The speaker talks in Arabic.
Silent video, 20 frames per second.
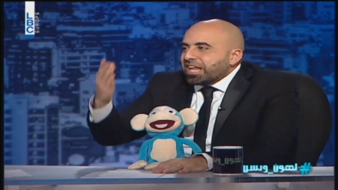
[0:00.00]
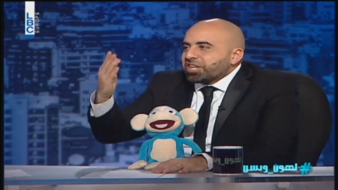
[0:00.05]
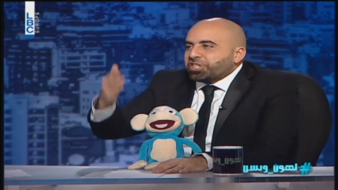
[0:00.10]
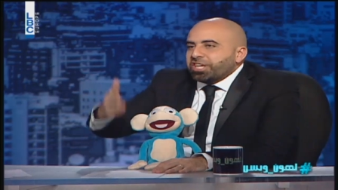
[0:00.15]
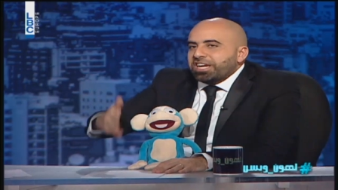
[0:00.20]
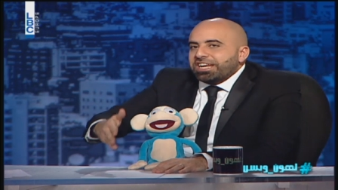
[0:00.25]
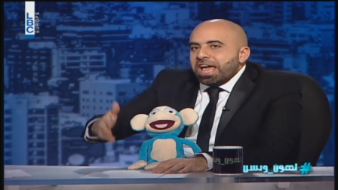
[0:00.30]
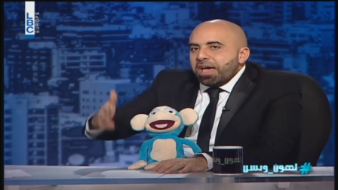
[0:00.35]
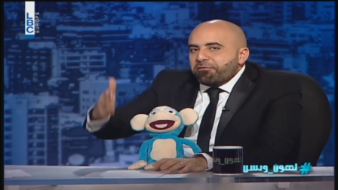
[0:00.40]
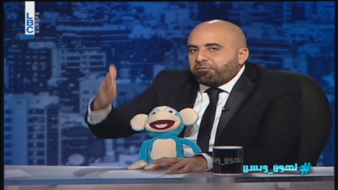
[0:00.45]

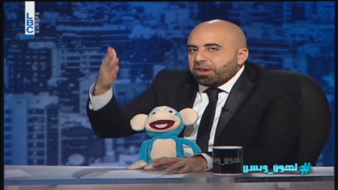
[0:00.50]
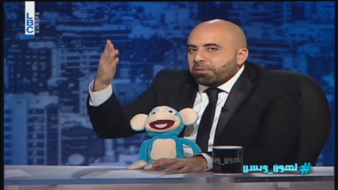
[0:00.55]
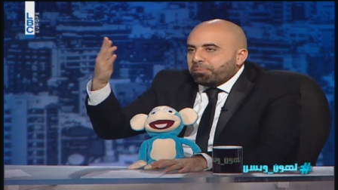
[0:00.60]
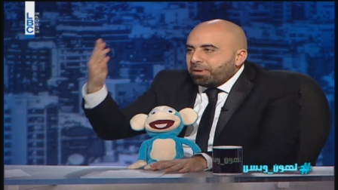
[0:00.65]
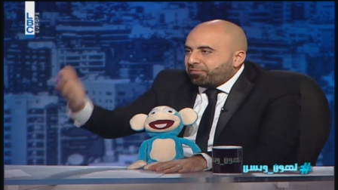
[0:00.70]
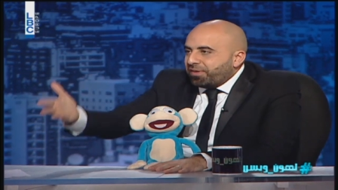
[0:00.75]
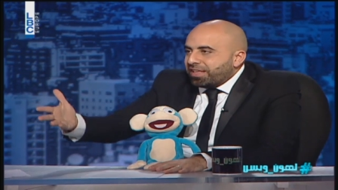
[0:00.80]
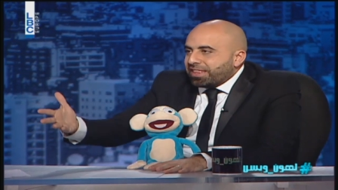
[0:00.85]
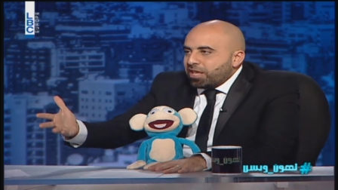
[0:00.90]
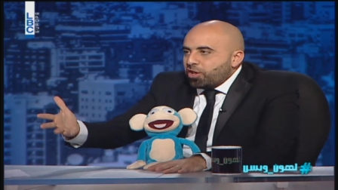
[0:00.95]
شيء نافر
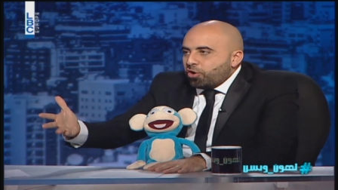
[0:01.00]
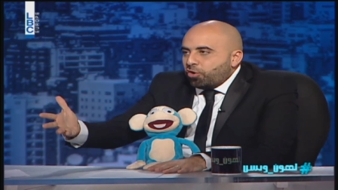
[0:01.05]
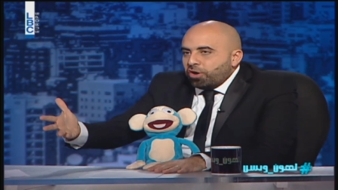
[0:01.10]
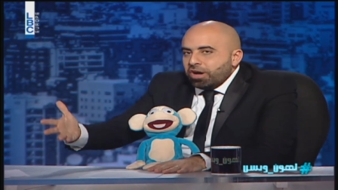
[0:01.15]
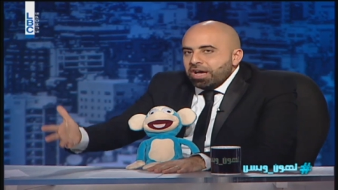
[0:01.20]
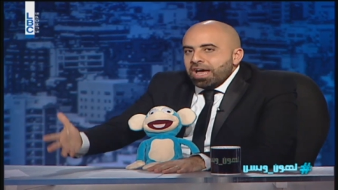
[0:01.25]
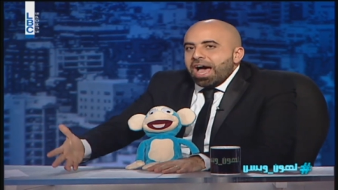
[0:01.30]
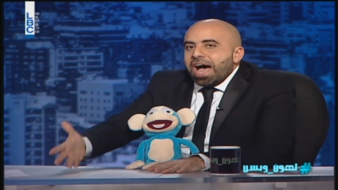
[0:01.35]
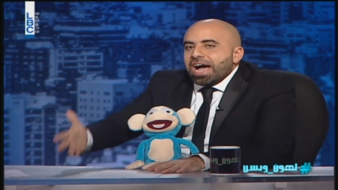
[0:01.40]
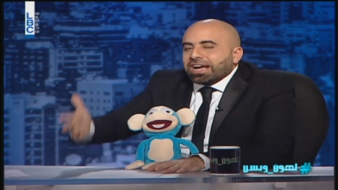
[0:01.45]
بالفيديو
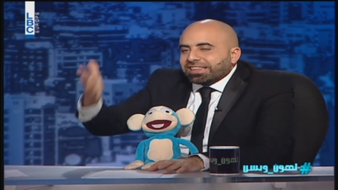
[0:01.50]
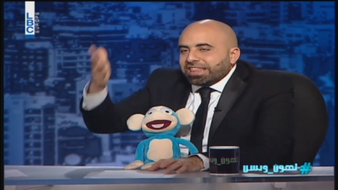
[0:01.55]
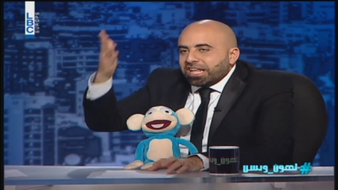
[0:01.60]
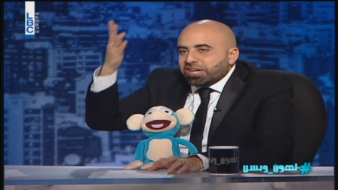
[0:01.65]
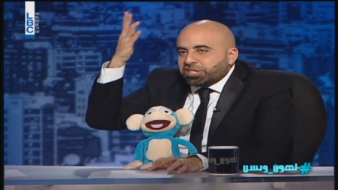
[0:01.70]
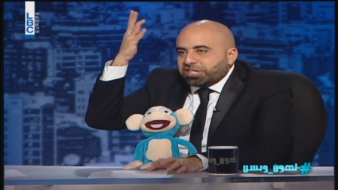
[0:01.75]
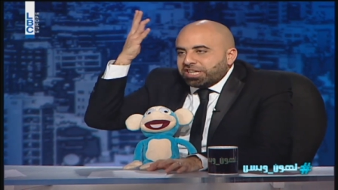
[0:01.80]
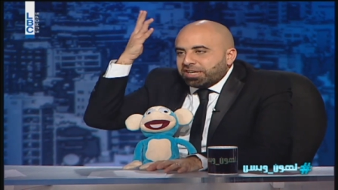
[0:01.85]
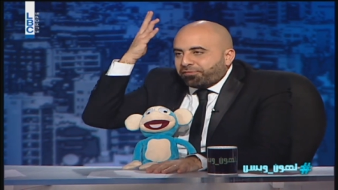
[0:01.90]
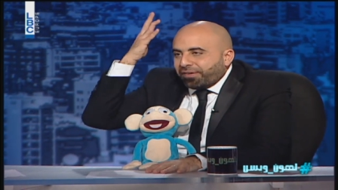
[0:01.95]
اكثر
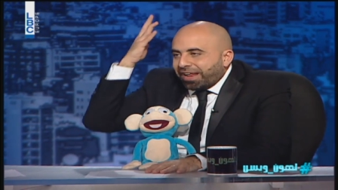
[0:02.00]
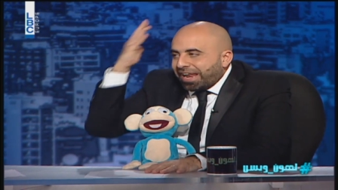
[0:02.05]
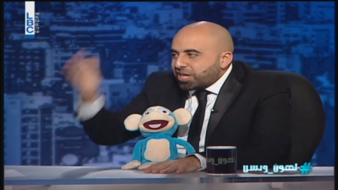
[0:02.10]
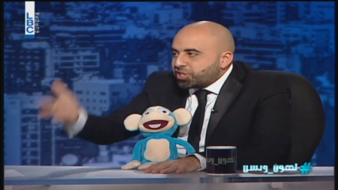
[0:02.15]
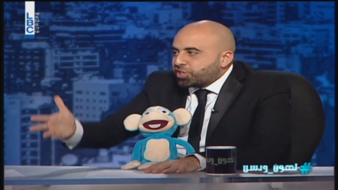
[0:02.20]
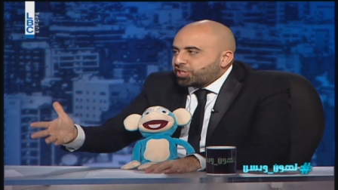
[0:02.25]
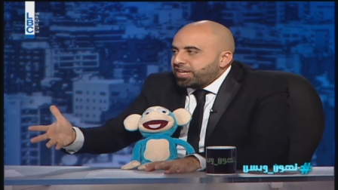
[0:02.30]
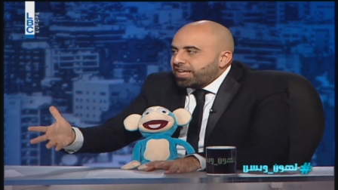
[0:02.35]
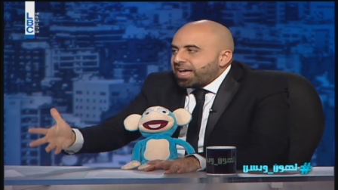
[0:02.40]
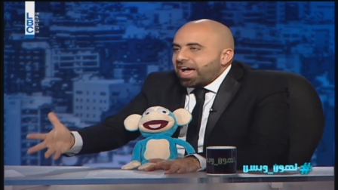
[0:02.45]
شيء
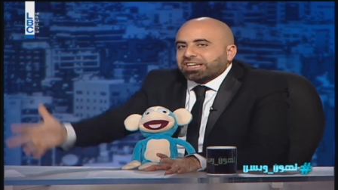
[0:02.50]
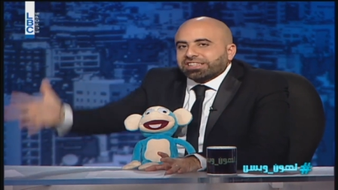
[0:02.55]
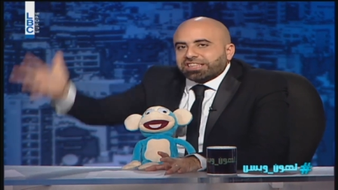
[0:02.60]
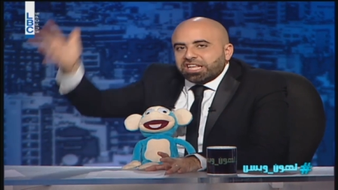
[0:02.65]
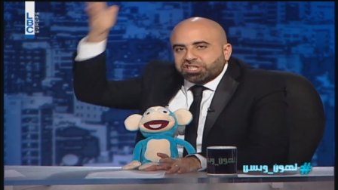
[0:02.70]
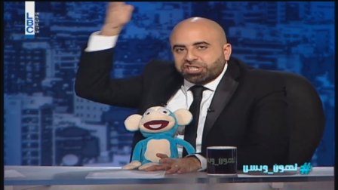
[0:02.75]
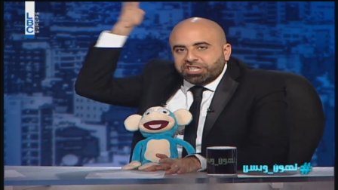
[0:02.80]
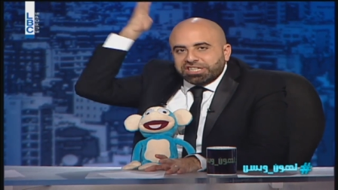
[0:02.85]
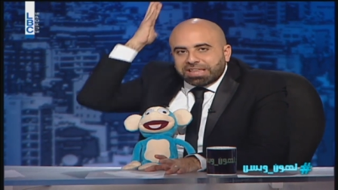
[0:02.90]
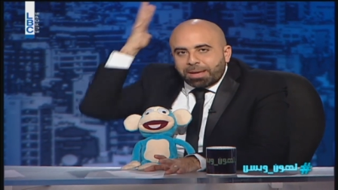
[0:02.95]
فلجني اكثر
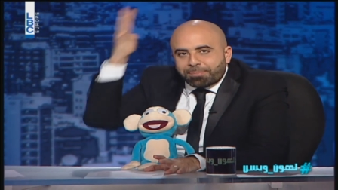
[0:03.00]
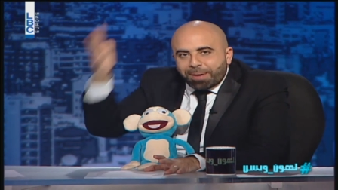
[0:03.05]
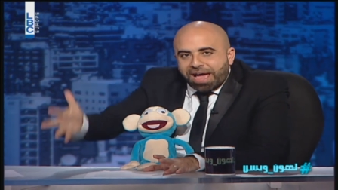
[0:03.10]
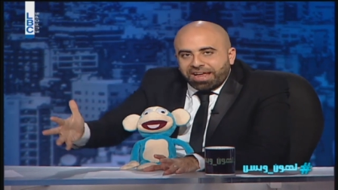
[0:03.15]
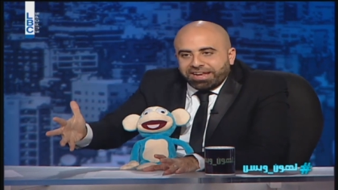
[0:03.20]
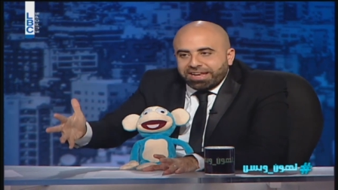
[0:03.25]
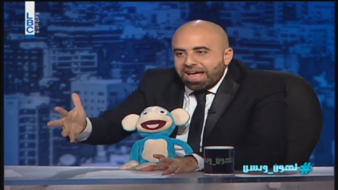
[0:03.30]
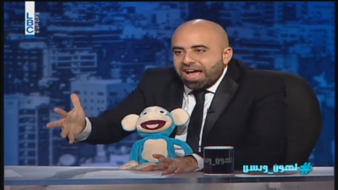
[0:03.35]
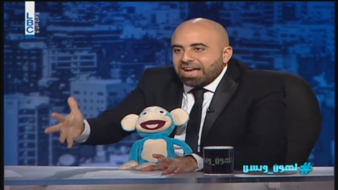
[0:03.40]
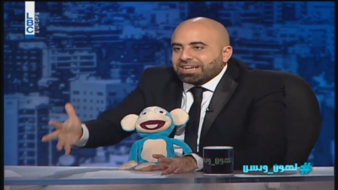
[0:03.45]
شيء
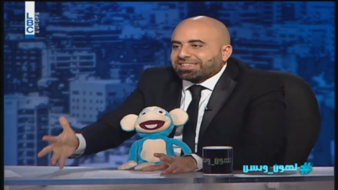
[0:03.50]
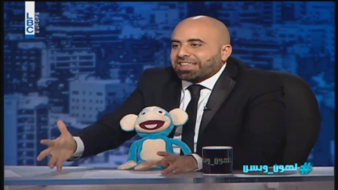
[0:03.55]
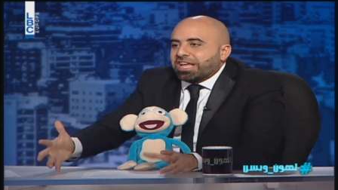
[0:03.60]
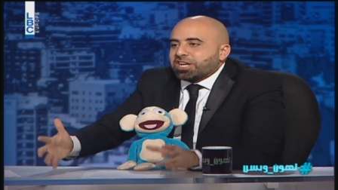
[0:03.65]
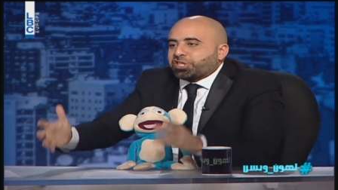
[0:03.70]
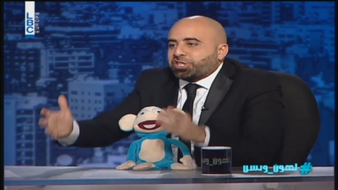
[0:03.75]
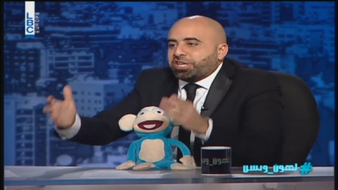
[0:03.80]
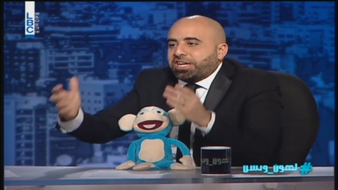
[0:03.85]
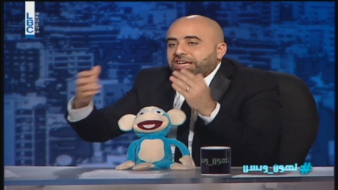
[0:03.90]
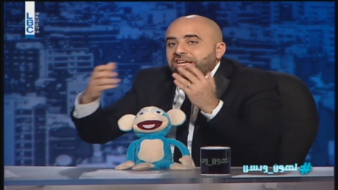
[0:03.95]
ذبحني اكثر
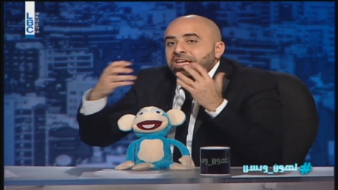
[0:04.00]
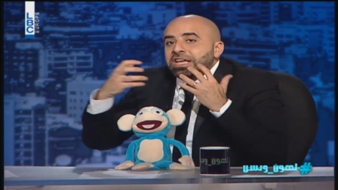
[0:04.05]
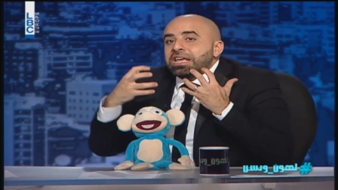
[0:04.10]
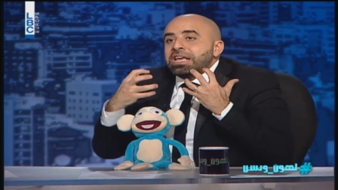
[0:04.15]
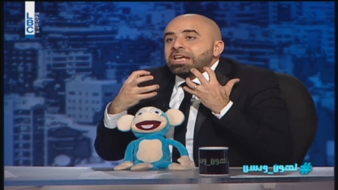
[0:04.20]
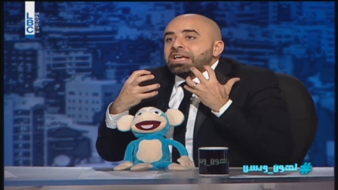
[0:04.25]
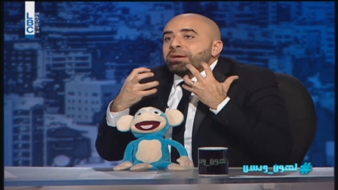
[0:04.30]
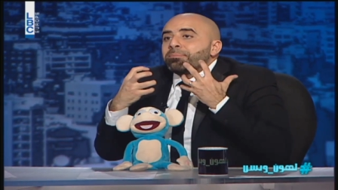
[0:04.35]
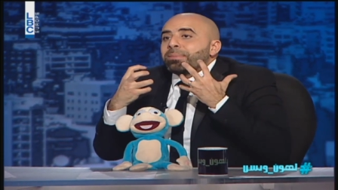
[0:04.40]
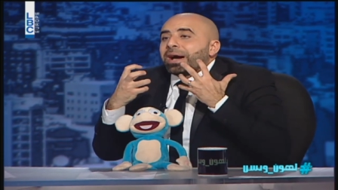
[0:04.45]
شيء
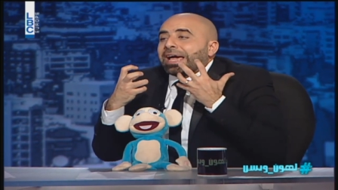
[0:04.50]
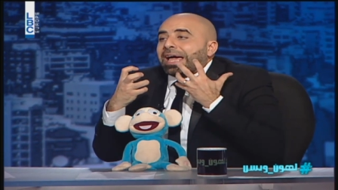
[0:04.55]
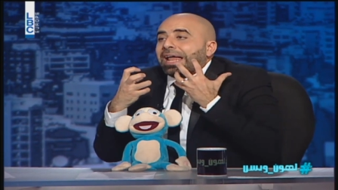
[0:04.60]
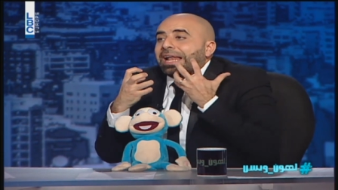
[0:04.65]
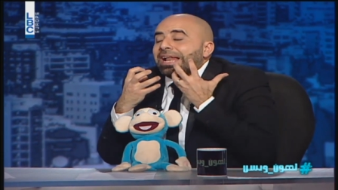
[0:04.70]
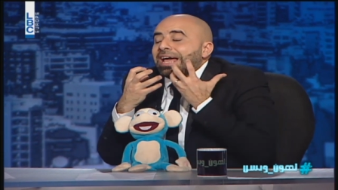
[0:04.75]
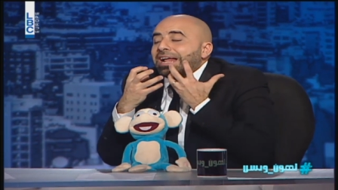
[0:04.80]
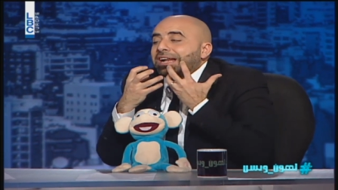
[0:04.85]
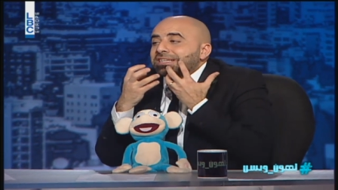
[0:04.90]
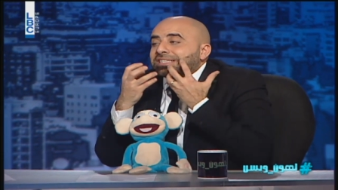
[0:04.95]
ما
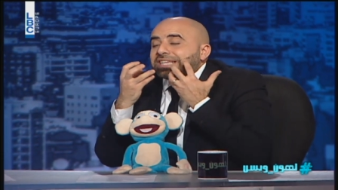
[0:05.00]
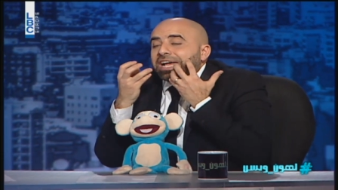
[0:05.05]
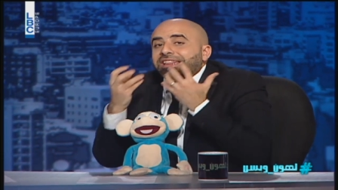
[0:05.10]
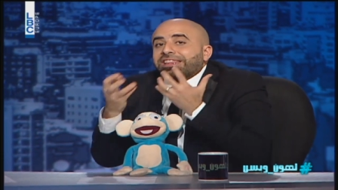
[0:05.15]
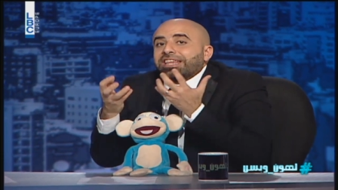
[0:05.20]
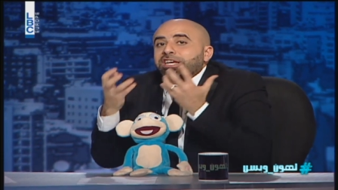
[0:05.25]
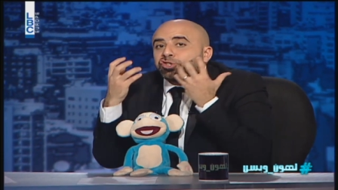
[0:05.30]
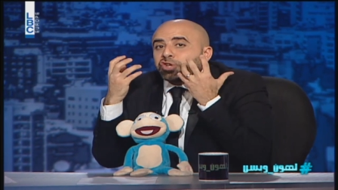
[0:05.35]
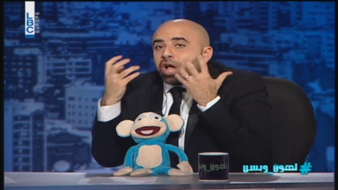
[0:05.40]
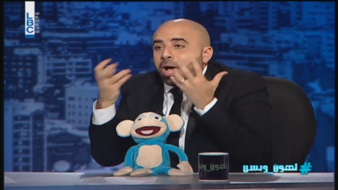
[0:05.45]
خلاني
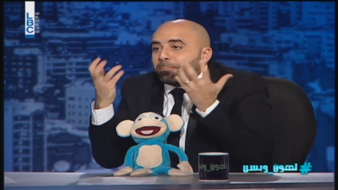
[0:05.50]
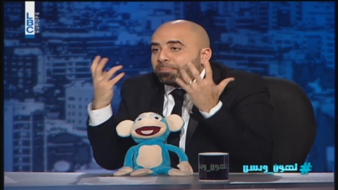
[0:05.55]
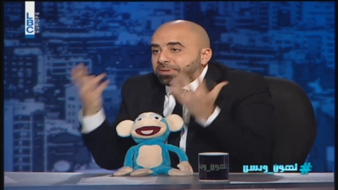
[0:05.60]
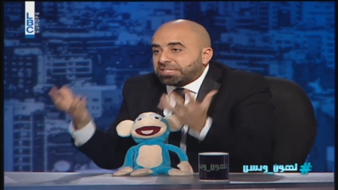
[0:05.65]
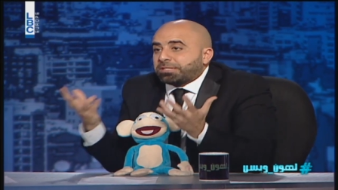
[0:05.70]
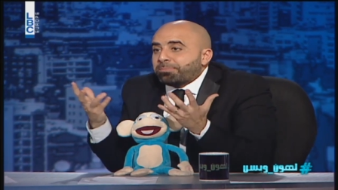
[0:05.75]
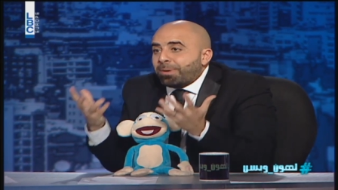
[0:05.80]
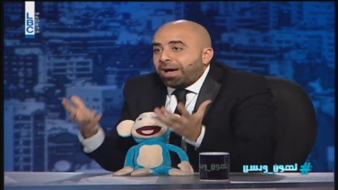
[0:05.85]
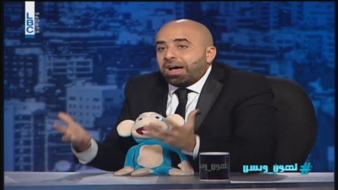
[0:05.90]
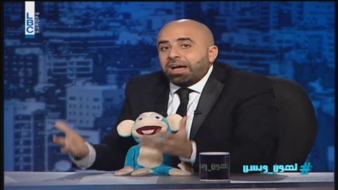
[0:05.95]
صدق شو عم
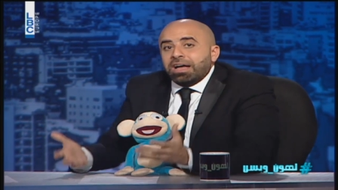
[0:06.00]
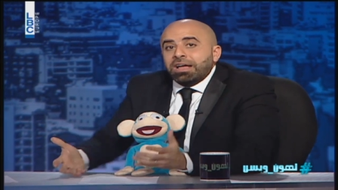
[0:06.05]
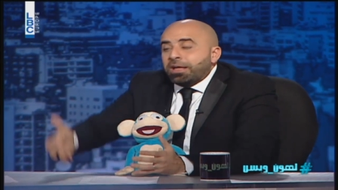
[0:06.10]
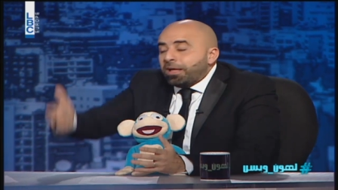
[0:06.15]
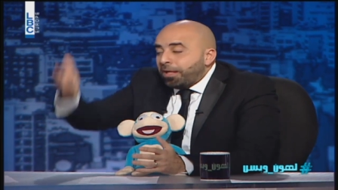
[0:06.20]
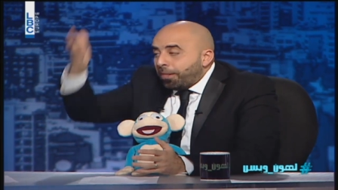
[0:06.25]
بسمع